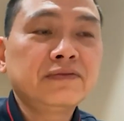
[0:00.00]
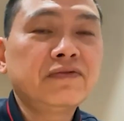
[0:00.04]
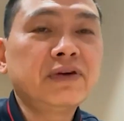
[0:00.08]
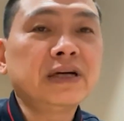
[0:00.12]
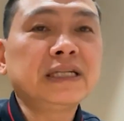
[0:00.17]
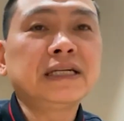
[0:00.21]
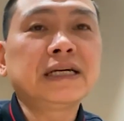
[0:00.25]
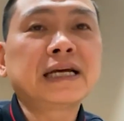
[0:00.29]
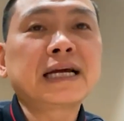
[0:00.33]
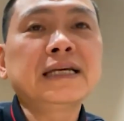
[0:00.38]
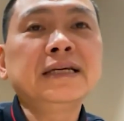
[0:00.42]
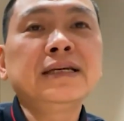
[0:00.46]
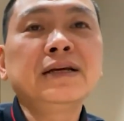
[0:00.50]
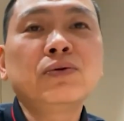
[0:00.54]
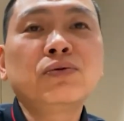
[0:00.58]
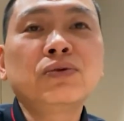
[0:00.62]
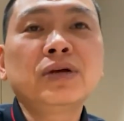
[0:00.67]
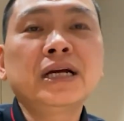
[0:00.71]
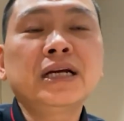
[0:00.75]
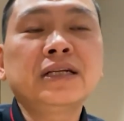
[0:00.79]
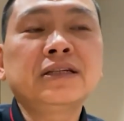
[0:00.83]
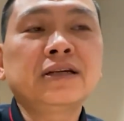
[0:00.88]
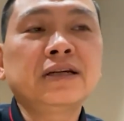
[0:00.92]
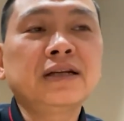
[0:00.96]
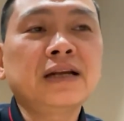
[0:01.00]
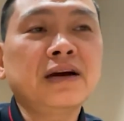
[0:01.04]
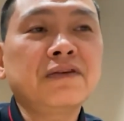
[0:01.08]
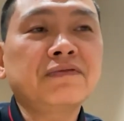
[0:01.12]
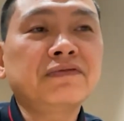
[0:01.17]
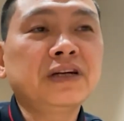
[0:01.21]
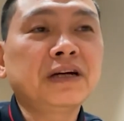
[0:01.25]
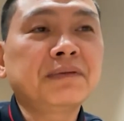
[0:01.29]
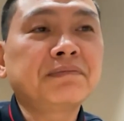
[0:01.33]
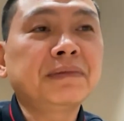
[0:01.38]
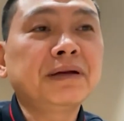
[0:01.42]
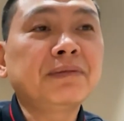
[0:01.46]
Vậy thì cái hiếu nghĩa chính là
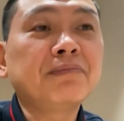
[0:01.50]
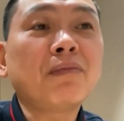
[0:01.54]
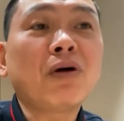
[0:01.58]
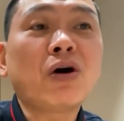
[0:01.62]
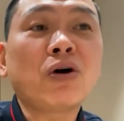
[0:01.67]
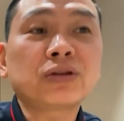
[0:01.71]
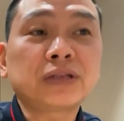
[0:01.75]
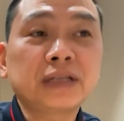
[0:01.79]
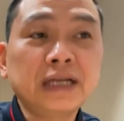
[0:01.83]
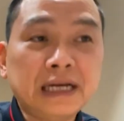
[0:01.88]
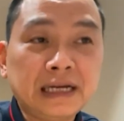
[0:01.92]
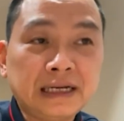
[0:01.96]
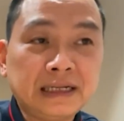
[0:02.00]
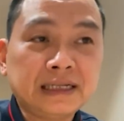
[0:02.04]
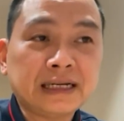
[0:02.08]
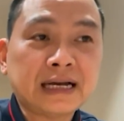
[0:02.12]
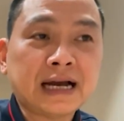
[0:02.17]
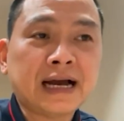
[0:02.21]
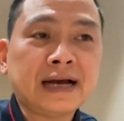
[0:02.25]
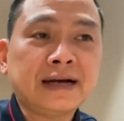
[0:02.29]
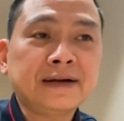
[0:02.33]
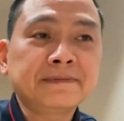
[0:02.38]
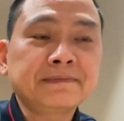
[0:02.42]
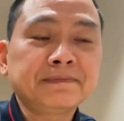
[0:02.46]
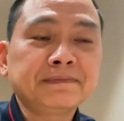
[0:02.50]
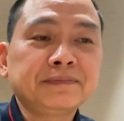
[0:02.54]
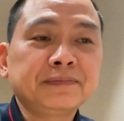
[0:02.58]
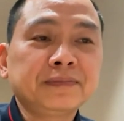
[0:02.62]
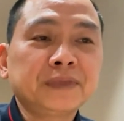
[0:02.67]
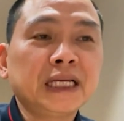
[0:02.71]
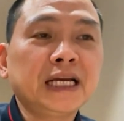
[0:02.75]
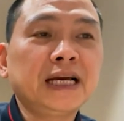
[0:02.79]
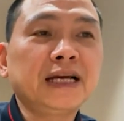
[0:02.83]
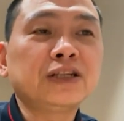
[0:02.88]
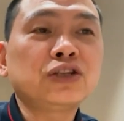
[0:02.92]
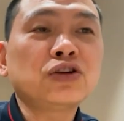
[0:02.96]
việc mình bỏ tiền ra
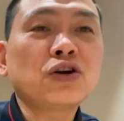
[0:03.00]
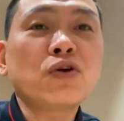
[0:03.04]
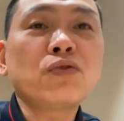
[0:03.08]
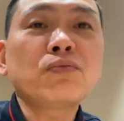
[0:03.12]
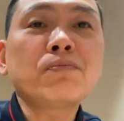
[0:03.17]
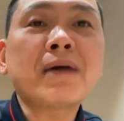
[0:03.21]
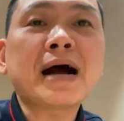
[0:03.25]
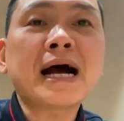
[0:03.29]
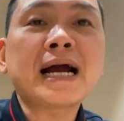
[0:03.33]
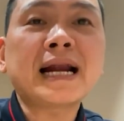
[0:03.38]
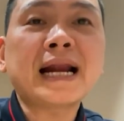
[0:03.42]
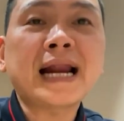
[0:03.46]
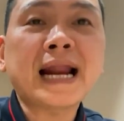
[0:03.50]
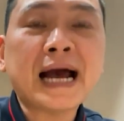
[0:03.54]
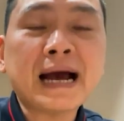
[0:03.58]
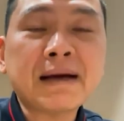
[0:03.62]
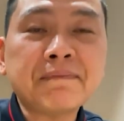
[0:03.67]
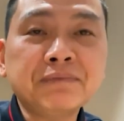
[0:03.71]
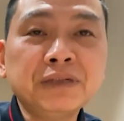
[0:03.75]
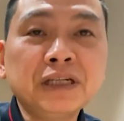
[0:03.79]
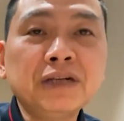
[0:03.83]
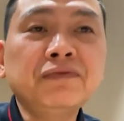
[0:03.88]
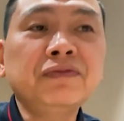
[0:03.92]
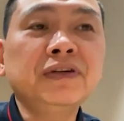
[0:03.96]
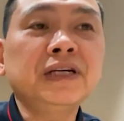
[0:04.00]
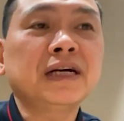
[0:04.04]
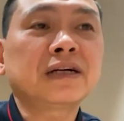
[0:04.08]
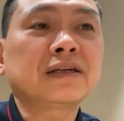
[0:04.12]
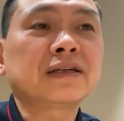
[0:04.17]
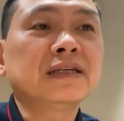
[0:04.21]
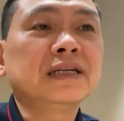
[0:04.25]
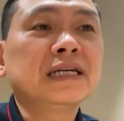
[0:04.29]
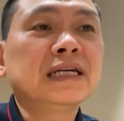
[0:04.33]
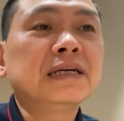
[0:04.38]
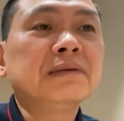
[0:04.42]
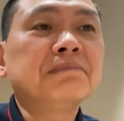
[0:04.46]
để cho ông bà làm những việc
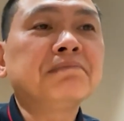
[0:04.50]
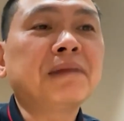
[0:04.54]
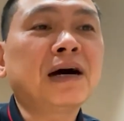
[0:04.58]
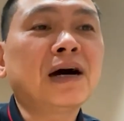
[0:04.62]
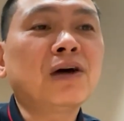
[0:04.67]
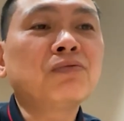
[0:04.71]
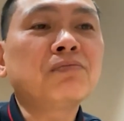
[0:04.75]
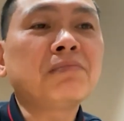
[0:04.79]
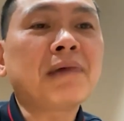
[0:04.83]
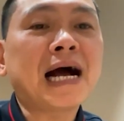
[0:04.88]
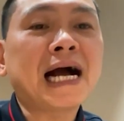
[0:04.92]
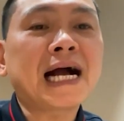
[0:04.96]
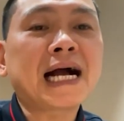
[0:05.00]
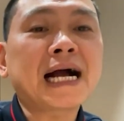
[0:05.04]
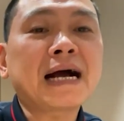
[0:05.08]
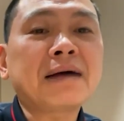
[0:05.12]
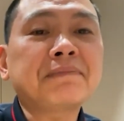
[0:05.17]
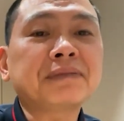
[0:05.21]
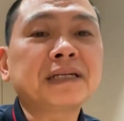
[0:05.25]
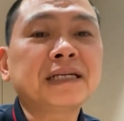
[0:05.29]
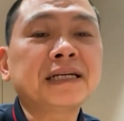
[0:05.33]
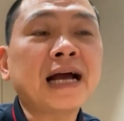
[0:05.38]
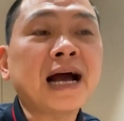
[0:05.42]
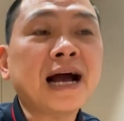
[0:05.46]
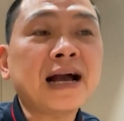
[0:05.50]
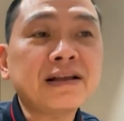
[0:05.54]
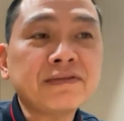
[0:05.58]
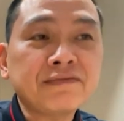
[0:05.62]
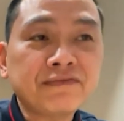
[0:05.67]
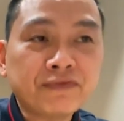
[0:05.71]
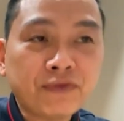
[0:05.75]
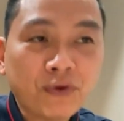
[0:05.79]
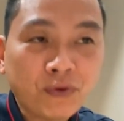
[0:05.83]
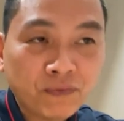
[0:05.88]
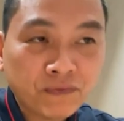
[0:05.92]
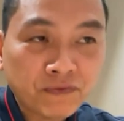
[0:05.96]
mà ông bà cảm thấy hạnh
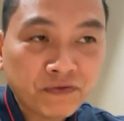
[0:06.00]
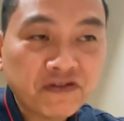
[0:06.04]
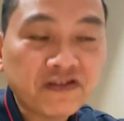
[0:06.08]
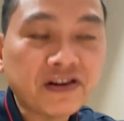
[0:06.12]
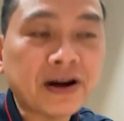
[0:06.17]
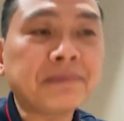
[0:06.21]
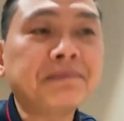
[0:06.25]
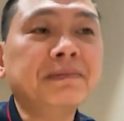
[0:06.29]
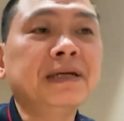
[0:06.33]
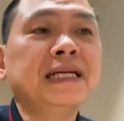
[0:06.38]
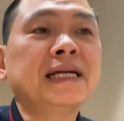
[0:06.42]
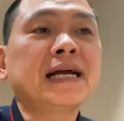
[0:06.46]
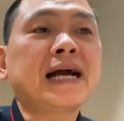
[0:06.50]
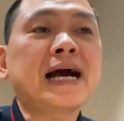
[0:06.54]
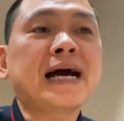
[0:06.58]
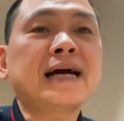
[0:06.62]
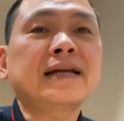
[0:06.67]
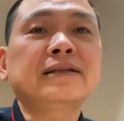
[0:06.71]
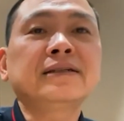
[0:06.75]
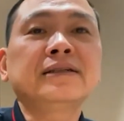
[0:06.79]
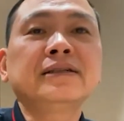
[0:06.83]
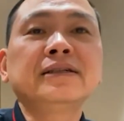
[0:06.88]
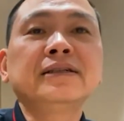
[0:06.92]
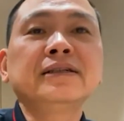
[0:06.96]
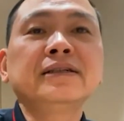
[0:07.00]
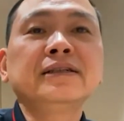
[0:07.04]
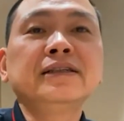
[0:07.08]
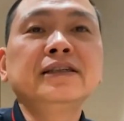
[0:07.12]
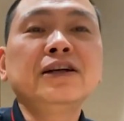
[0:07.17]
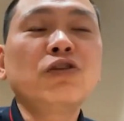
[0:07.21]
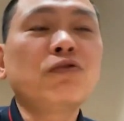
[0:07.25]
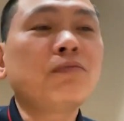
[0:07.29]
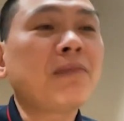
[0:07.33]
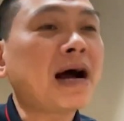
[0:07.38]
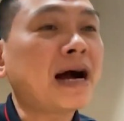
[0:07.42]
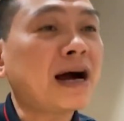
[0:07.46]
phúc và bình an,
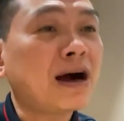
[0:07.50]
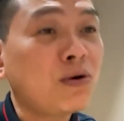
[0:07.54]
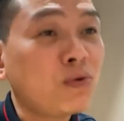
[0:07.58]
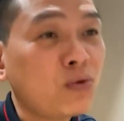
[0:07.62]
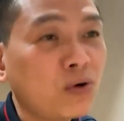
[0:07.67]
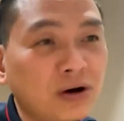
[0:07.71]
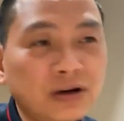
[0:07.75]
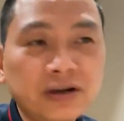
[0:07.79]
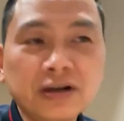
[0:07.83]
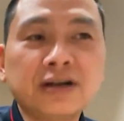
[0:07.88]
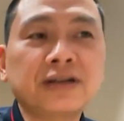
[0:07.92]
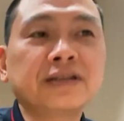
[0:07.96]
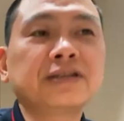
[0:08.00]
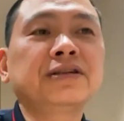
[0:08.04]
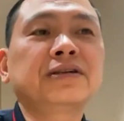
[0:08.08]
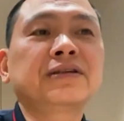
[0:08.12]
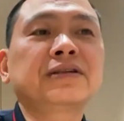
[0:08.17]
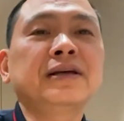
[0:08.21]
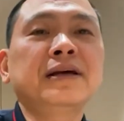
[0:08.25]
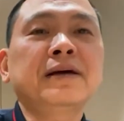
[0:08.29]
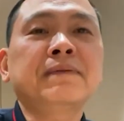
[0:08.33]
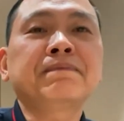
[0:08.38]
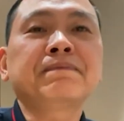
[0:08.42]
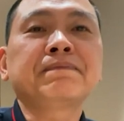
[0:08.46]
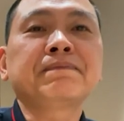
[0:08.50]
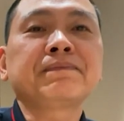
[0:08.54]
nhưng ông bà không có hưởng trực tiếp.